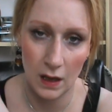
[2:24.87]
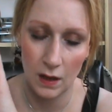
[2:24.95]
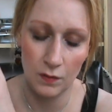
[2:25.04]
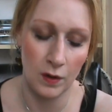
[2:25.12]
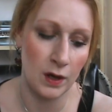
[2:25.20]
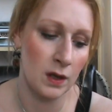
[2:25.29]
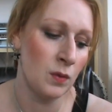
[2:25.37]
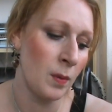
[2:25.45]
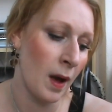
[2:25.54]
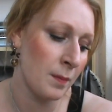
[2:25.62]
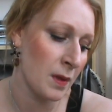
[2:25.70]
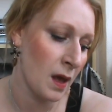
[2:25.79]
völlig
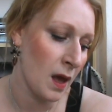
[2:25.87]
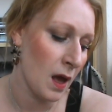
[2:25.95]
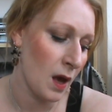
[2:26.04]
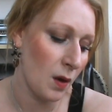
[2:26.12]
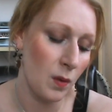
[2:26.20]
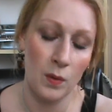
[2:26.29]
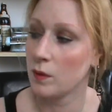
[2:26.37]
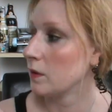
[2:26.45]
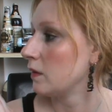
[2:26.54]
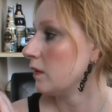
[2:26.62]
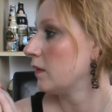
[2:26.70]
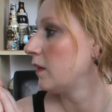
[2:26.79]
hinüber.
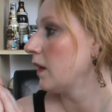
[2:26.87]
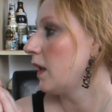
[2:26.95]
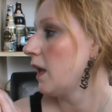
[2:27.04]
Und